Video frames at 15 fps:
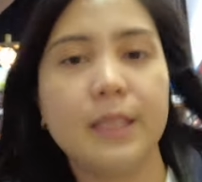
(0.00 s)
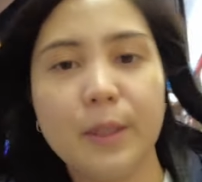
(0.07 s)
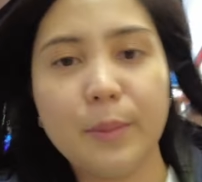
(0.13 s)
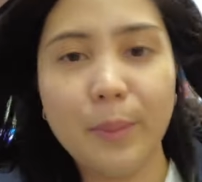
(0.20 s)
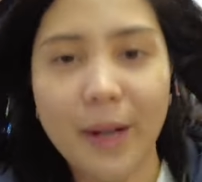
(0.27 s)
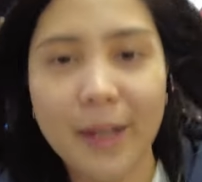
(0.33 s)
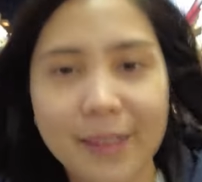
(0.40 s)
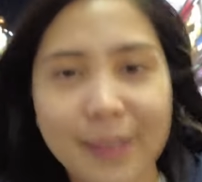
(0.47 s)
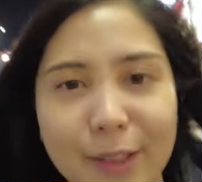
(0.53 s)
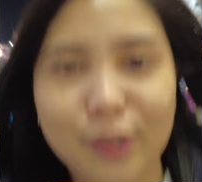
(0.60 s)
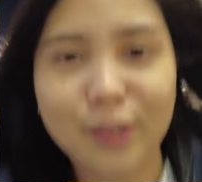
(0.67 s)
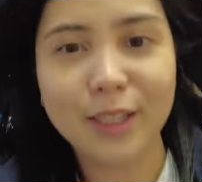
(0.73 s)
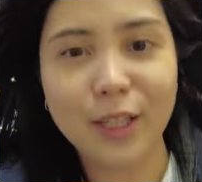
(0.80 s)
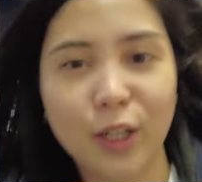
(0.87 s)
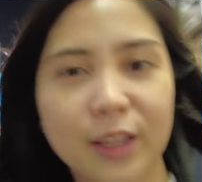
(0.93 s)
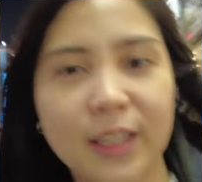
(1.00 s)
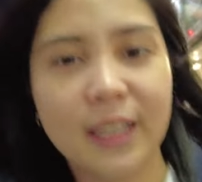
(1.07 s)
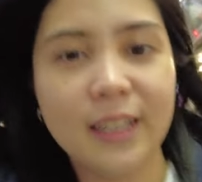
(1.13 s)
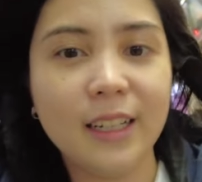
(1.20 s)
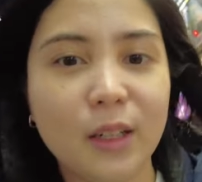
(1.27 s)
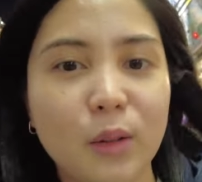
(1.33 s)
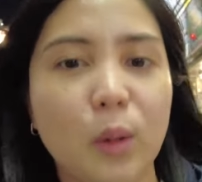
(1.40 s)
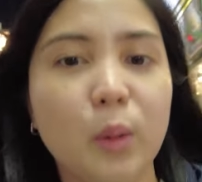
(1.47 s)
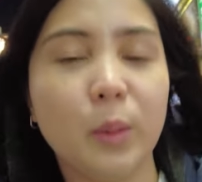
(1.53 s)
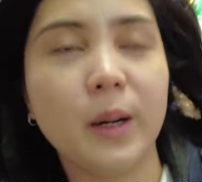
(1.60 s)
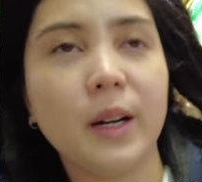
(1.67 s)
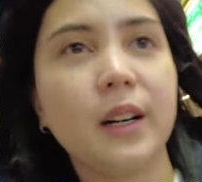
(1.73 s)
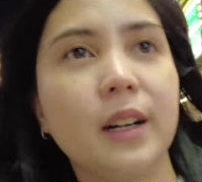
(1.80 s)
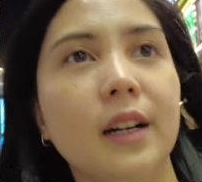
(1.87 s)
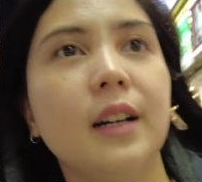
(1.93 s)
Si Brian nandun sa hotel
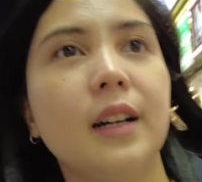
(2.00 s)
nag-work.